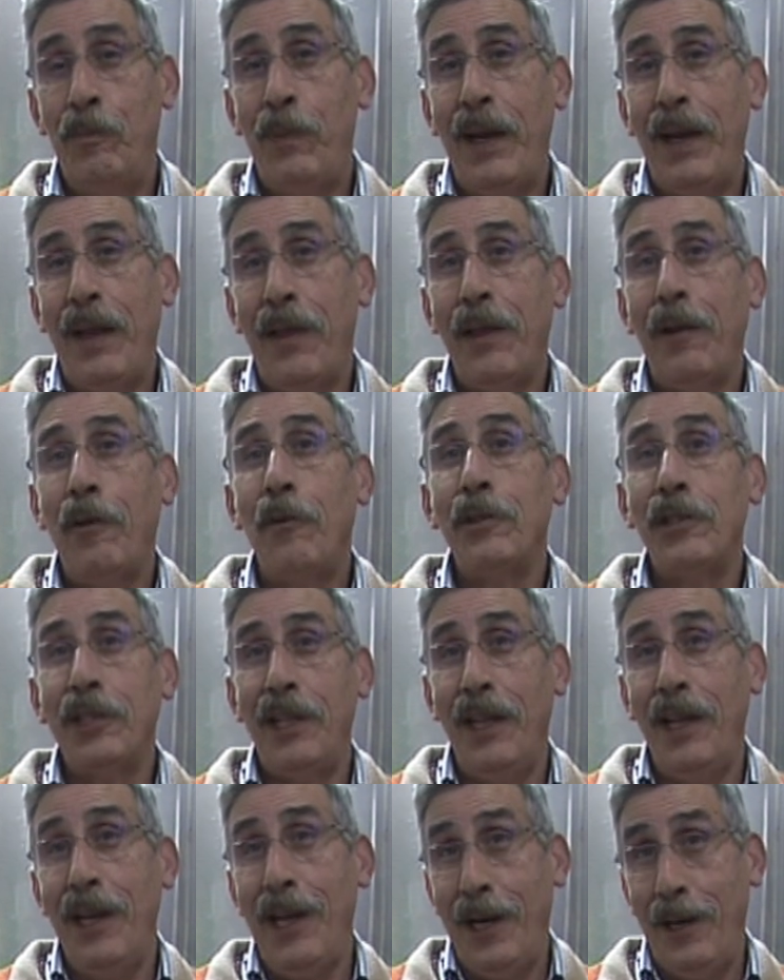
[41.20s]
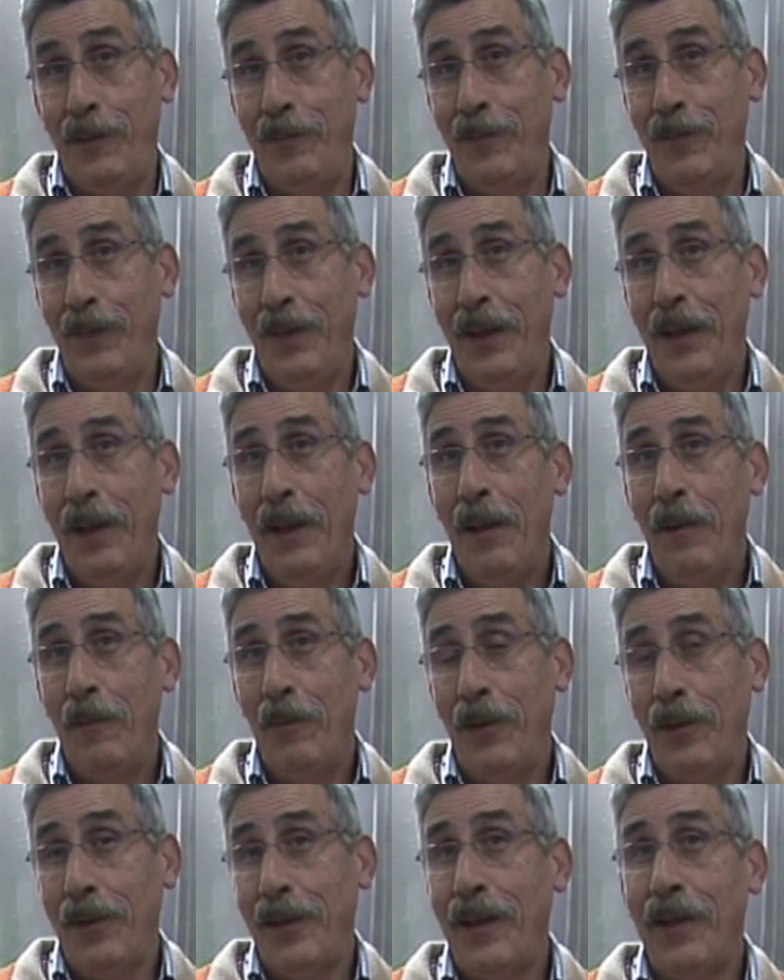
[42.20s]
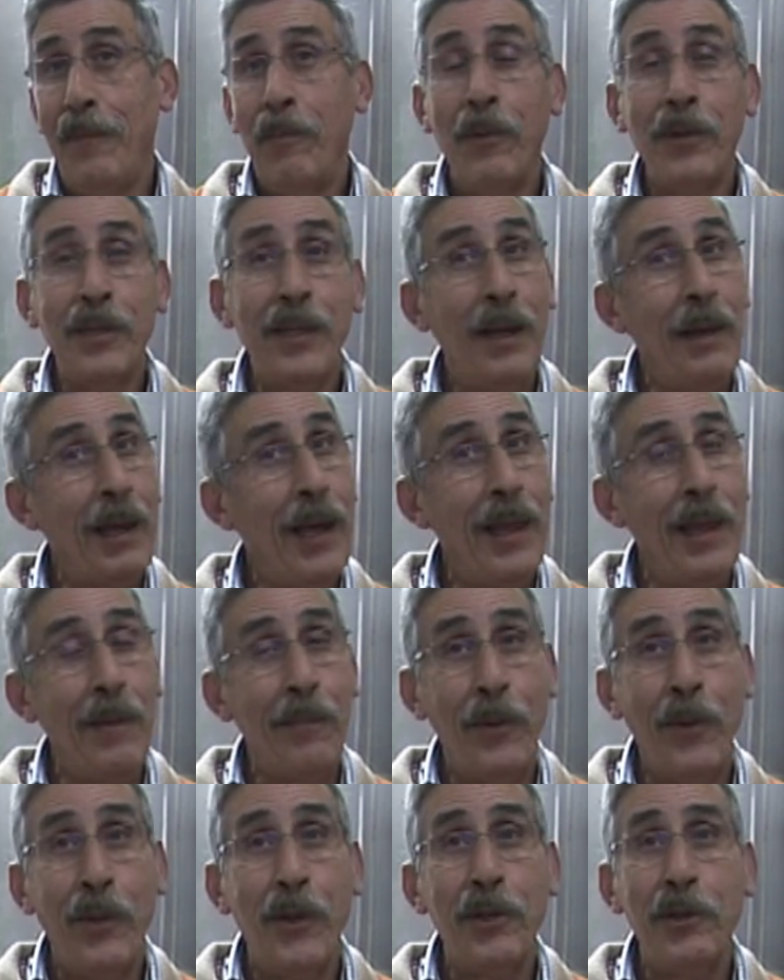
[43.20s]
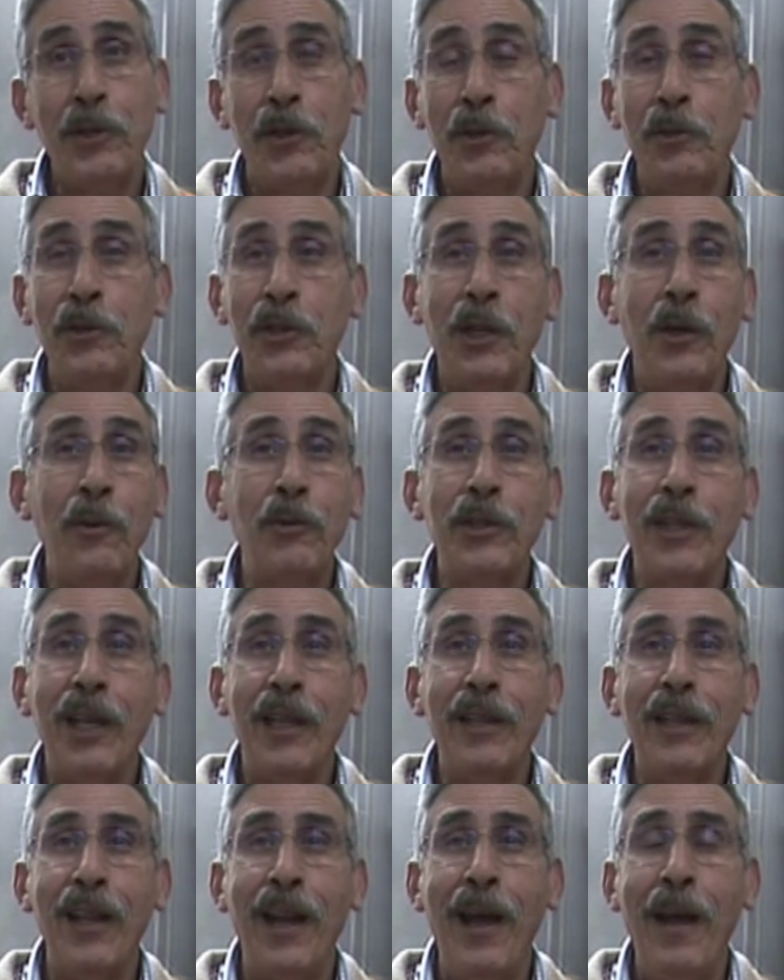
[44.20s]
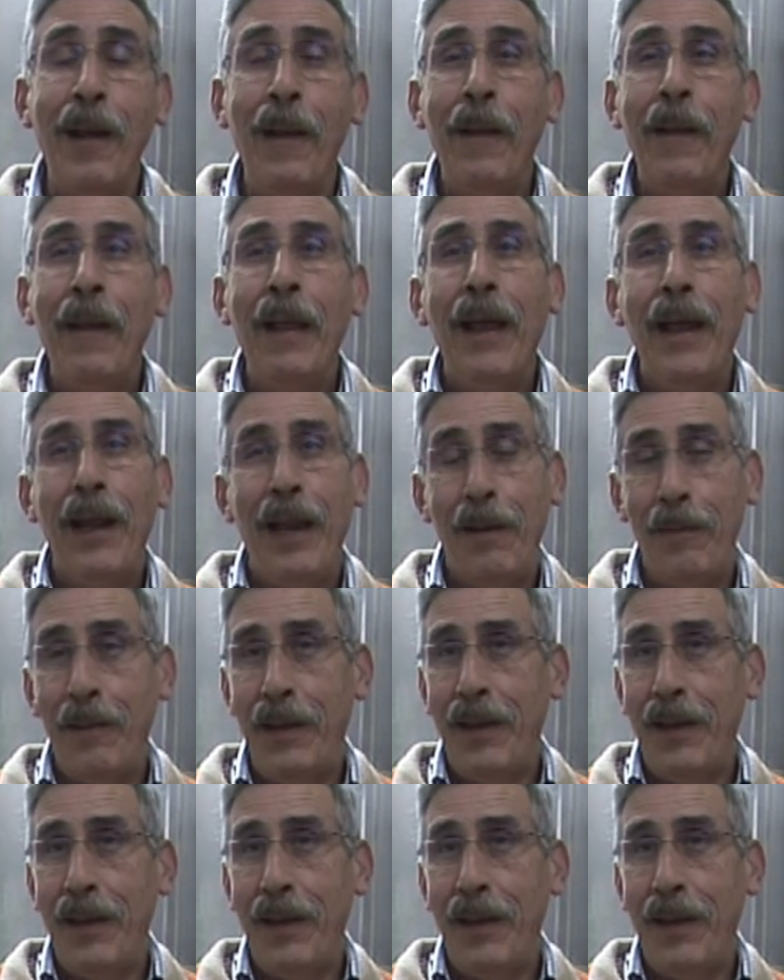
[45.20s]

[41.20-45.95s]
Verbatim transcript: para hacerlo estirar. Porque después de cada procesión, según se entra, la